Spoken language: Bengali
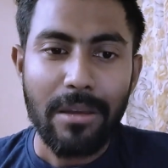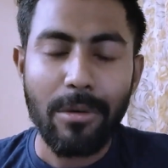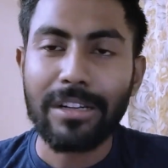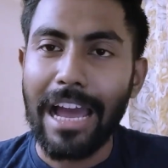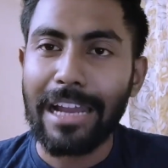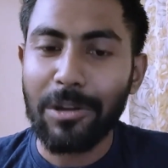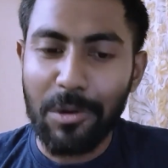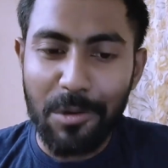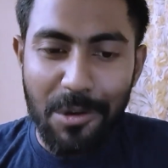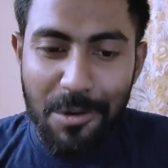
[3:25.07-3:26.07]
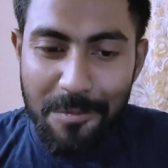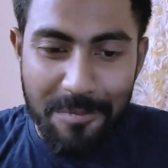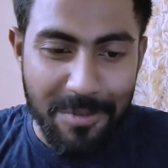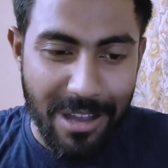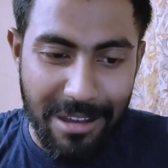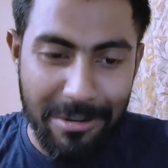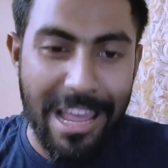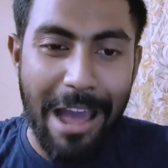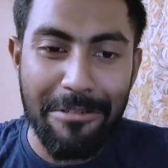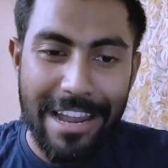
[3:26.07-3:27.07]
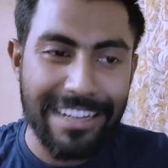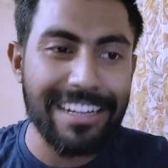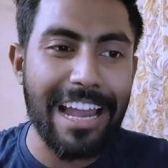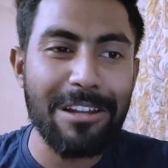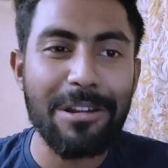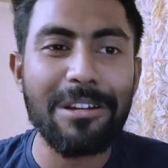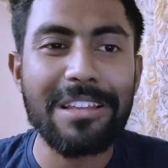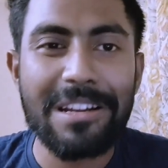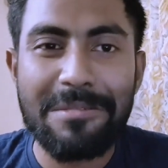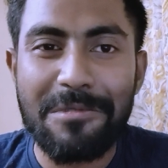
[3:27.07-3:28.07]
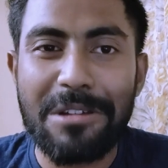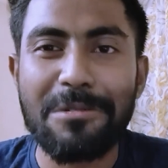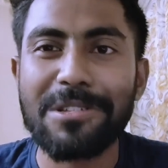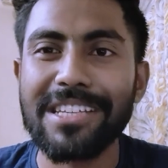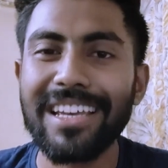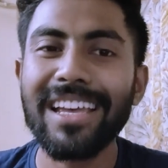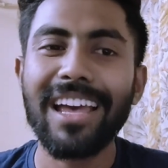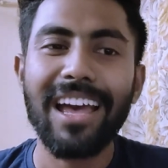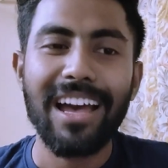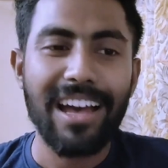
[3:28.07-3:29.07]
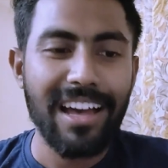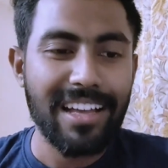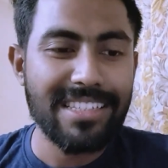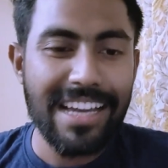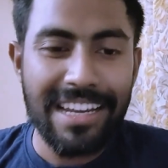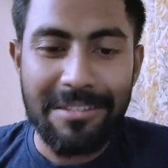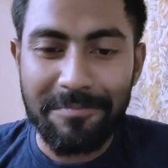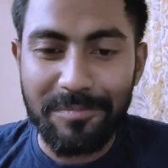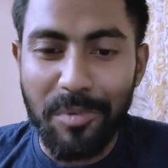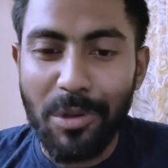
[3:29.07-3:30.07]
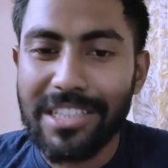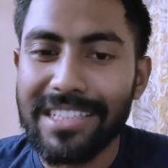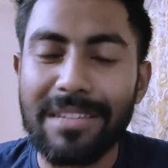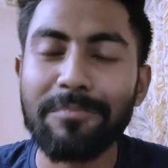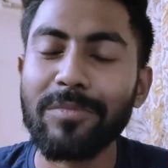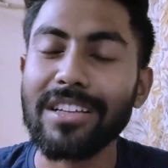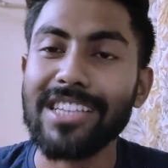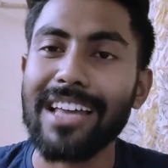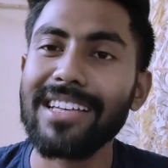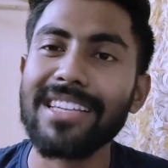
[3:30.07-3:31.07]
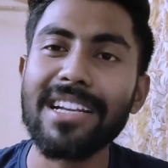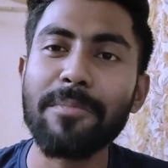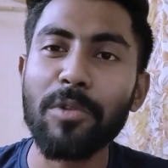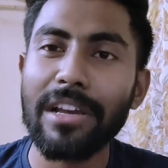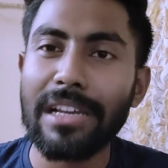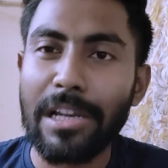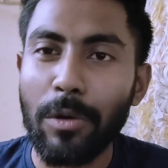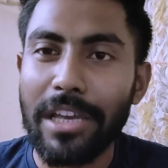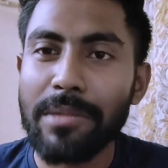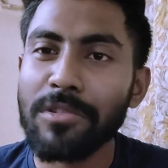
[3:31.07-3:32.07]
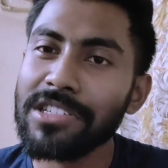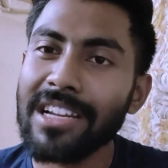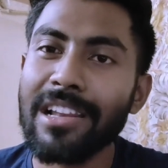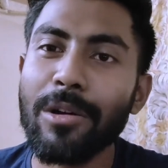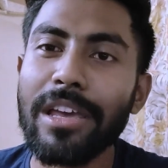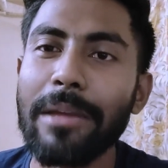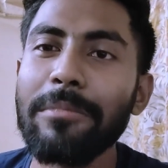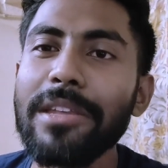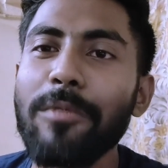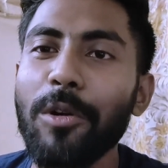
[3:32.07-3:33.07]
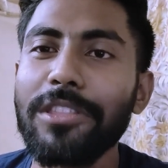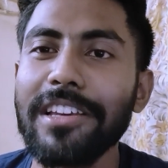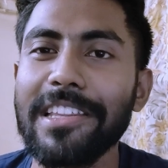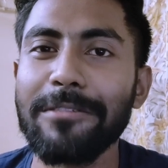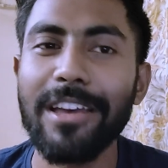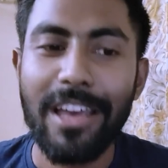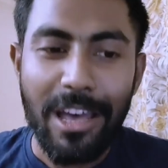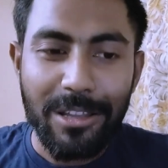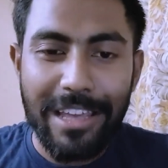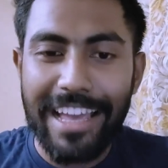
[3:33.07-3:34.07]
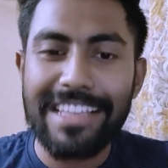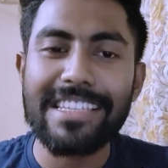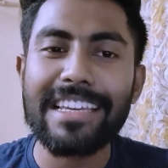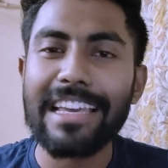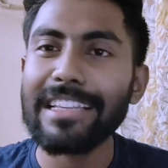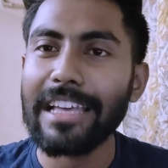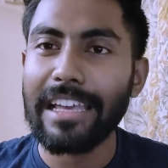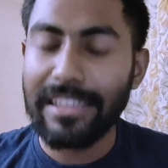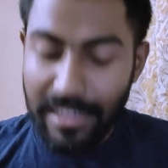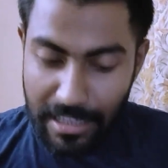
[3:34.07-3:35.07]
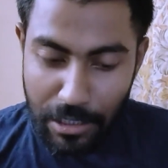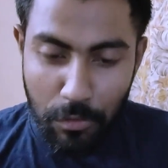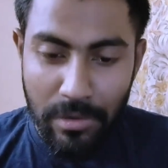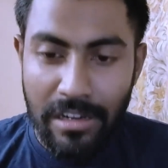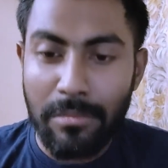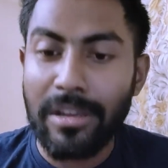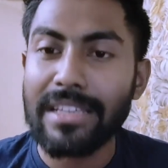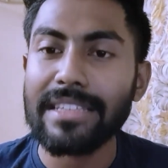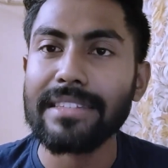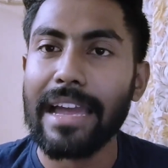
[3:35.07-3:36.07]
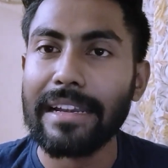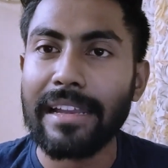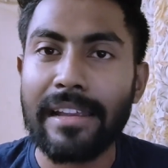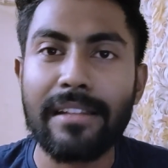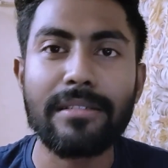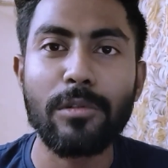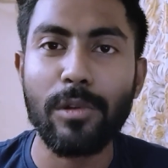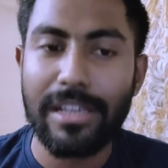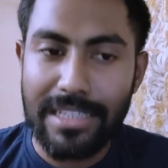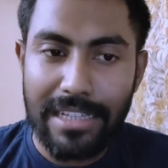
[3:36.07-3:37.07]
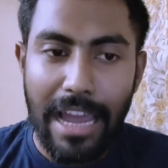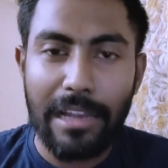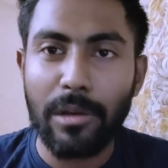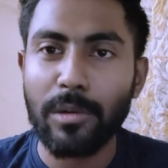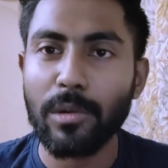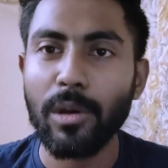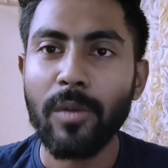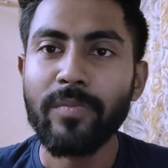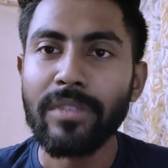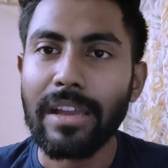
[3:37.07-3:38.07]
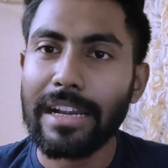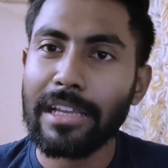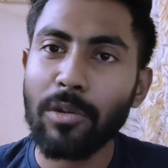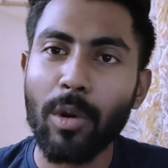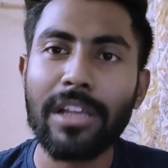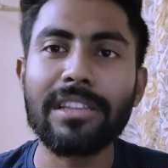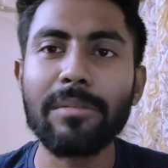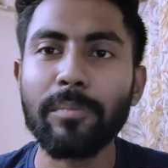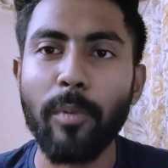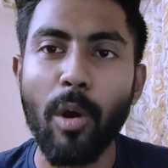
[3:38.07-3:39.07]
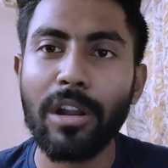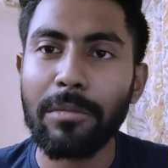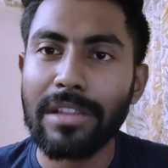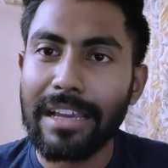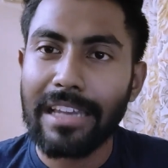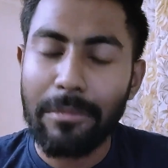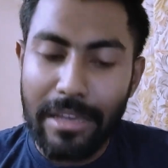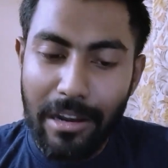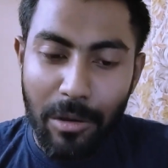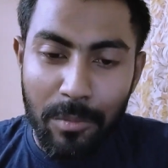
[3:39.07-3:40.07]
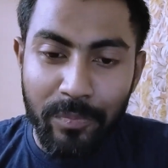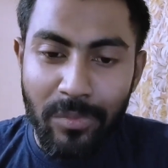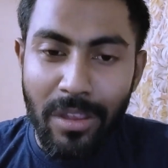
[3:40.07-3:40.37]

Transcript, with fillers: এবং ডায়লগগুলো খুব মানে আমার একটা ডায়লগের কথা এখানে মনে পড়ছে যেখানে বলছে যে সাদা শাড়ি পরে গেলে লোকে ইমোশনাল হয়ে এমনি ভোট দিয়ে দেবে তো এই যে এই যে হিউমার বা এই যে স্যাটায়ারগুলো এই যে ডায়লগগুলো এটা কিন্তু অনেকদিন পর আমি দেখলাম এরকম